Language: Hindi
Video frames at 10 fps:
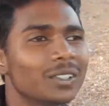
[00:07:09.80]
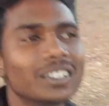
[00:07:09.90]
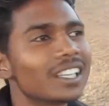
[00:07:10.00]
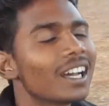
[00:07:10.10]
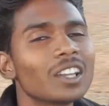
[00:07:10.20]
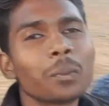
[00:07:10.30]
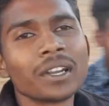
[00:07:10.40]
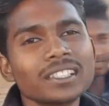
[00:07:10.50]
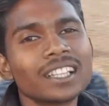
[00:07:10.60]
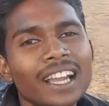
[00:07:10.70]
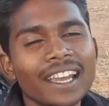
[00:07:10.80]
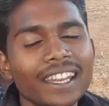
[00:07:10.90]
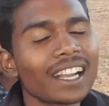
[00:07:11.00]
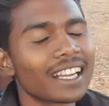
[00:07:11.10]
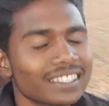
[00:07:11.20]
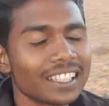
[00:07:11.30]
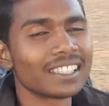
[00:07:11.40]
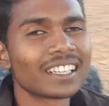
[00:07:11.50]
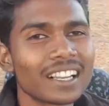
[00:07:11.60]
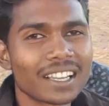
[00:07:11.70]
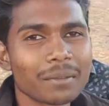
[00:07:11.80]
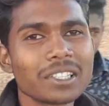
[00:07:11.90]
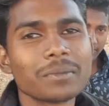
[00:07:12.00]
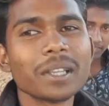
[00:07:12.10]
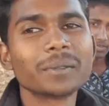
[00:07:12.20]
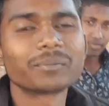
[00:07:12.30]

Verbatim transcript: तो दिखाता हूँ फ्रेंड्स इधर का एरिया कैसे है जंगल के बीच में